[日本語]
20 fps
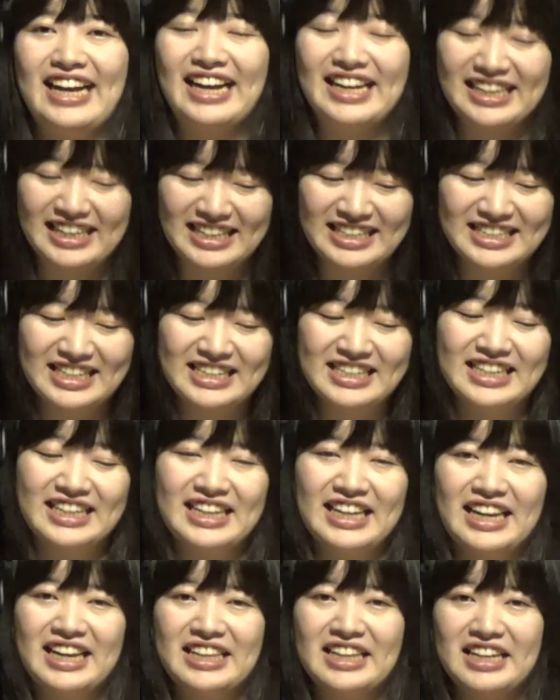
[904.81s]
拝見させ
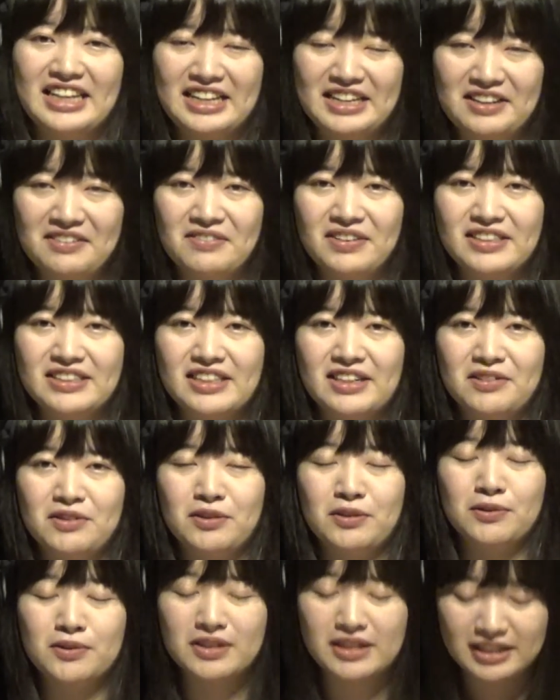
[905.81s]
ていただきました本
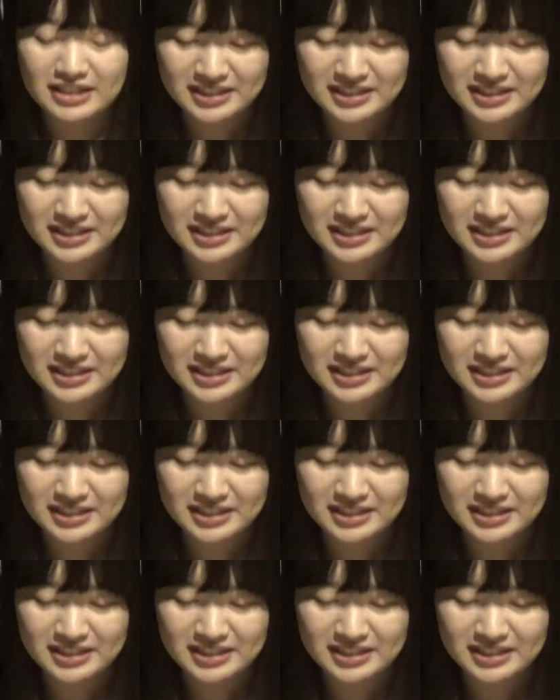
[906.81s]
当にお疲